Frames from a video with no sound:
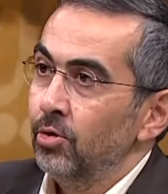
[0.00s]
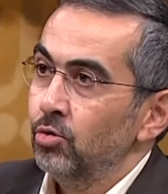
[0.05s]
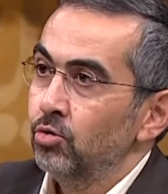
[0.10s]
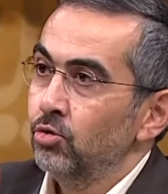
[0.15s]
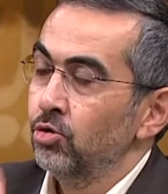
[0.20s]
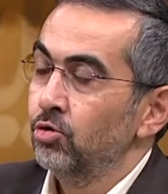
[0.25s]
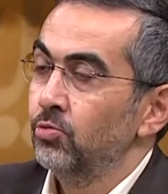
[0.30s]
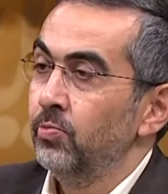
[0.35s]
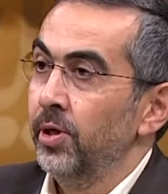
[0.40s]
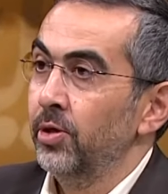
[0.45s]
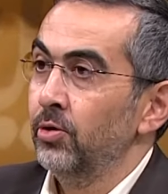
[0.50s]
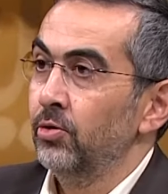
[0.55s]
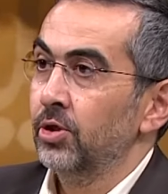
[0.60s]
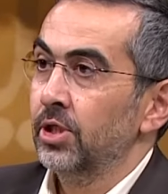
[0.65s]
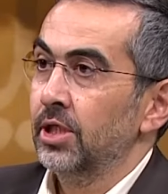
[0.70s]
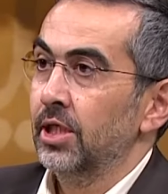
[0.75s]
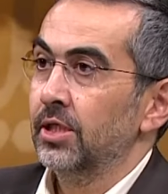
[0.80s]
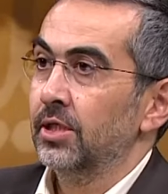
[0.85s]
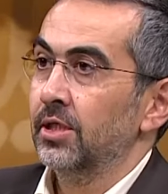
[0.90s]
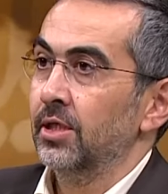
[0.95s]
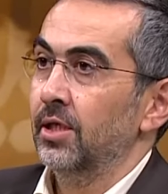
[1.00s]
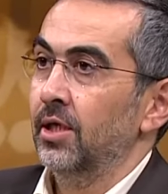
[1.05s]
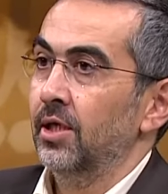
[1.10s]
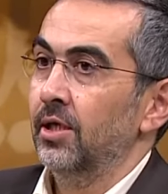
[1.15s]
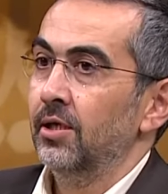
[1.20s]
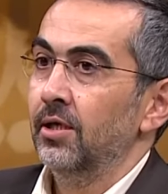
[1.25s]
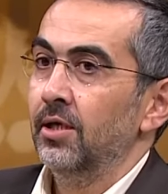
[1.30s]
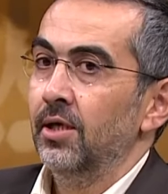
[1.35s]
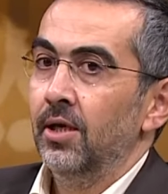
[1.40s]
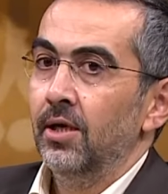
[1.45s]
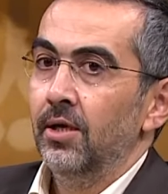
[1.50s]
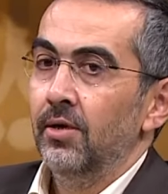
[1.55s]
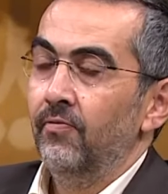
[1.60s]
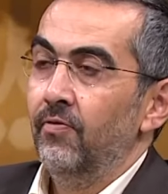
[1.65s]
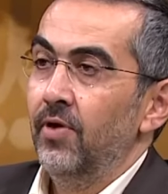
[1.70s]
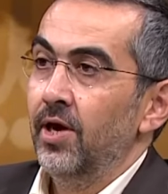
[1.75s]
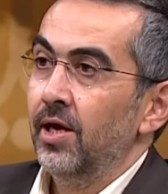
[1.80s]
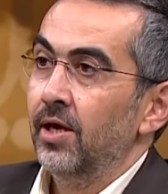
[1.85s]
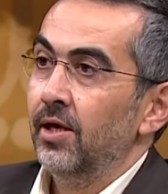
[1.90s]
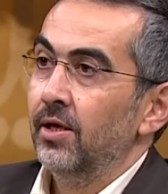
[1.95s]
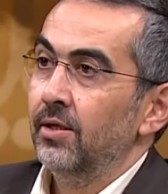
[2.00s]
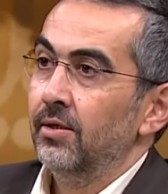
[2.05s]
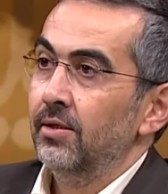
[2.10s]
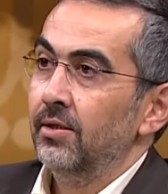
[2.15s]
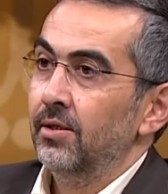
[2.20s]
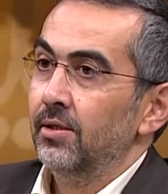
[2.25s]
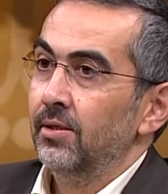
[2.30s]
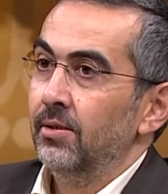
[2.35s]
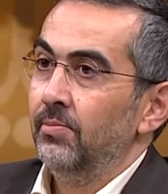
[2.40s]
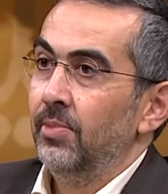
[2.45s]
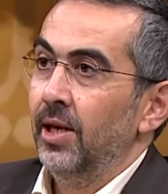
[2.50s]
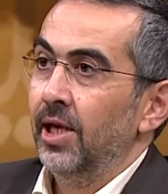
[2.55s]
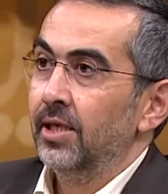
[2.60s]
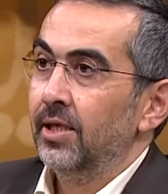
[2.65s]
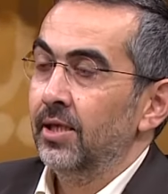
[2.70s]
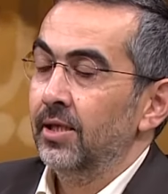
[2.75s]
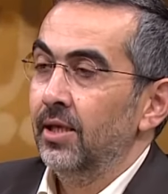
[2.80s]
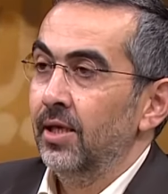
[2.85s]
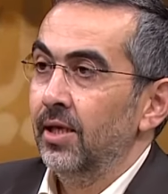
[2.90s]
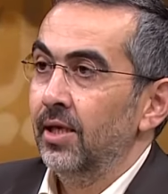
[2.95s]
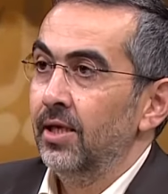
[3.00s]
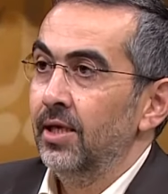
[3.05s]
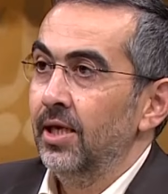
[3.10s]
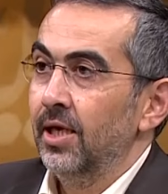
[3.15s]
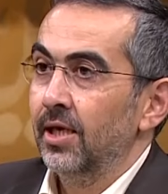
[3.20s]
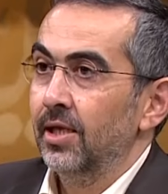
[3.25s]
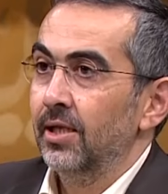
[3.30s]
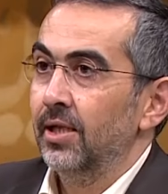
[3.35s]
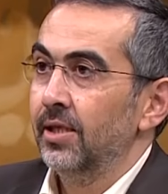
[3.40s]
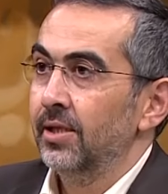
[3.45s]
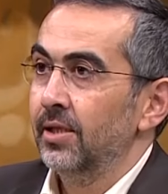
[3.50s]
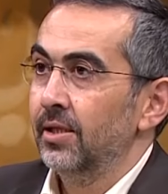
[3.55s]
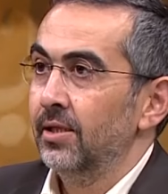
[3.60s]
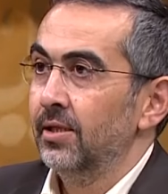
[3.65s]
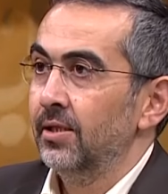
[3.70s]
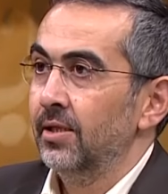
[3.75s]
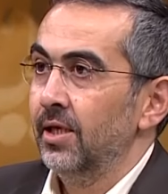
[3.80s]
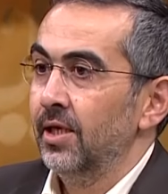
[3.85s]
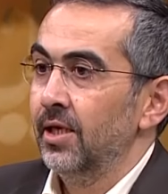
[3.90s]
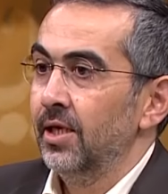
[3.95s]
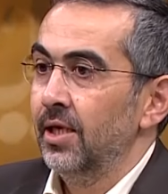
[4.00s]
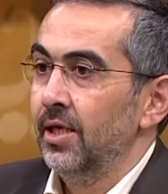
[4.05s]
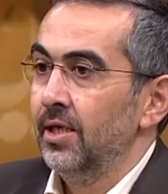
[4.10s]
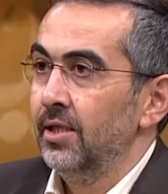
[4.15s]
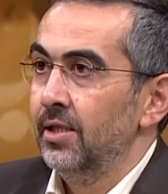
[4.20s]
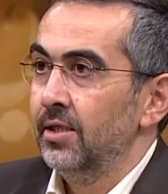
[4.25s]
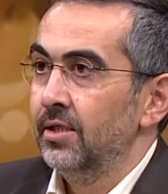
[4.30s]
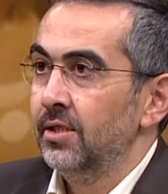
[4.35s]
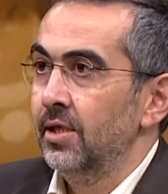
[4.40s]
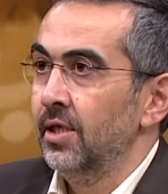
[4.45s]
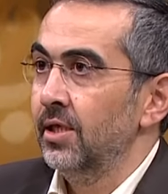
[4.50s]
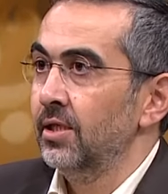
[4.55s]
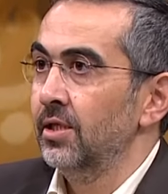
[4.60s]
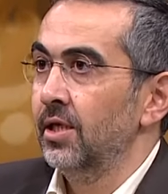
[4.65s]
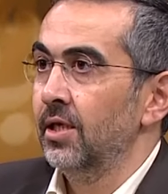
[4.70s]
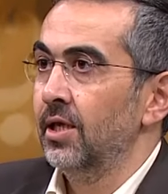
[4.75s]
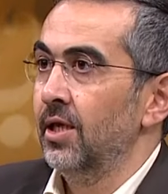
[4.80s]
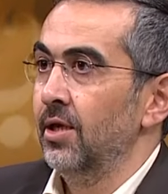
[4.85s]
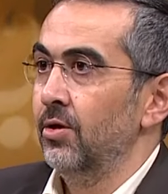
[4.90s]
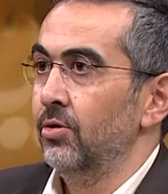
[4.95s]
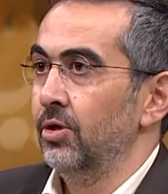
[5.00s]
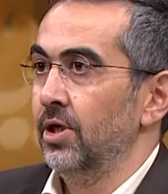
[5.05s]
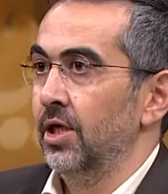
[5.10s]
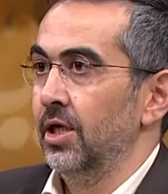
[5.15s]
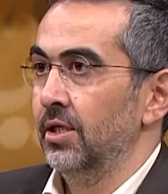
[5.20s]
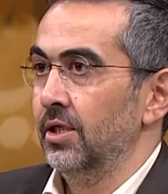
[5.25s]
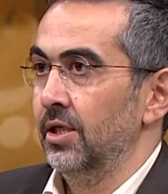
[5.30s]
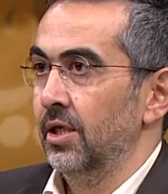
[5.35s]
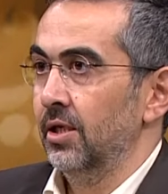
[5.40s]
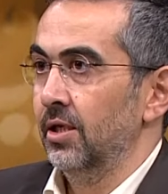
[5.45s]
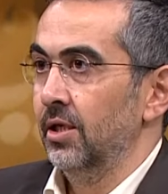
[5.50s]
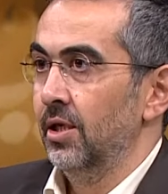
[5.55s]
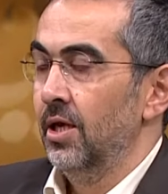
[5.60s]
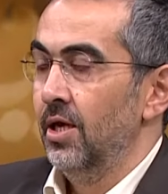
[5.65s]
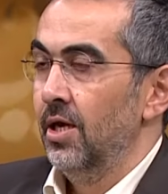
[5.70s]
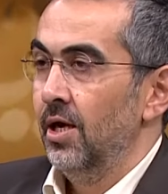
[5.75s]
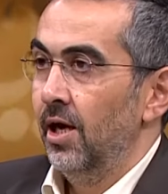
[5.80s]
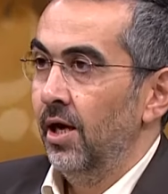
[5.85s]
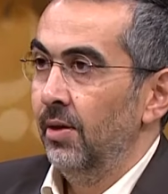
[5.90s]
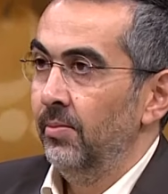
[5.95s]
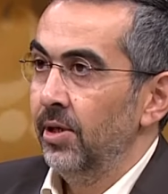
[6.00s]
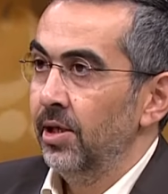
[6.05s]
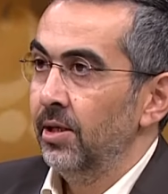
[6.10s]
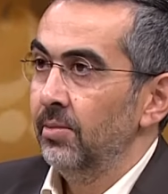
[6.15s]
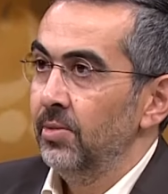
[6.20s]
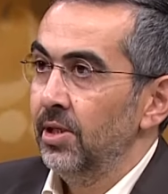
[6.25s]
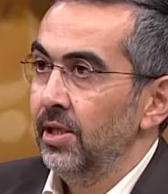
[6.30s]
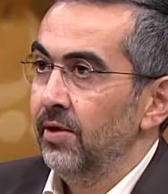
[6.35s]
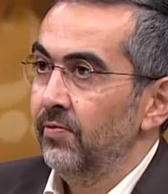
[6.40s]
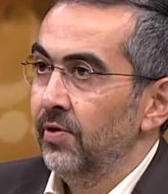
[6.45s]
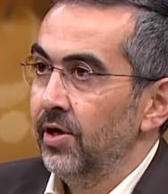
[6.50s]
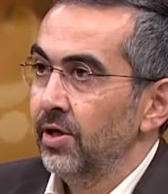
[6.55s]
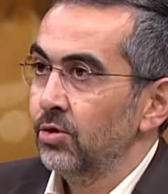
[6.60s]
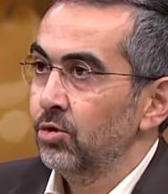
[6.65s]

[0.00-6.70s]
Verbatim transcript: tutma noktasına ve e, belki de yakalandığında kendisi de canıyla ödeyecek. Ama bir defa